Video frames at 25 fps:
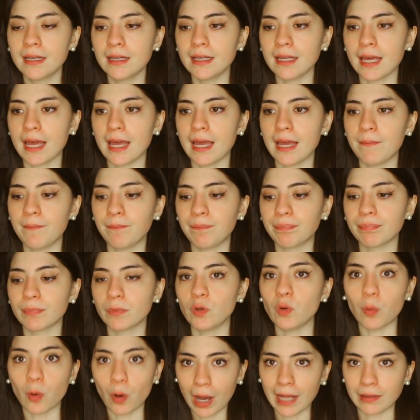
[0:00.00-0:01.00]
que
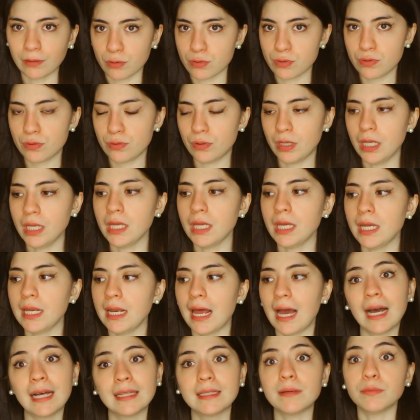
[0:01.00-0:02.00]
tuvo gatos y
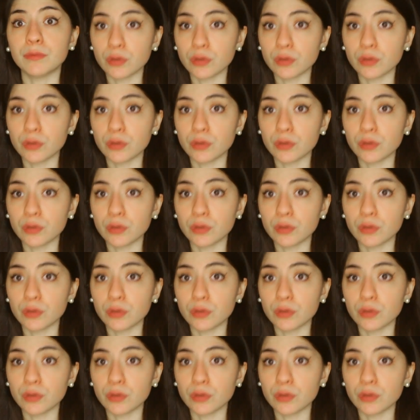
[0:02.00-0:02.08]
la gata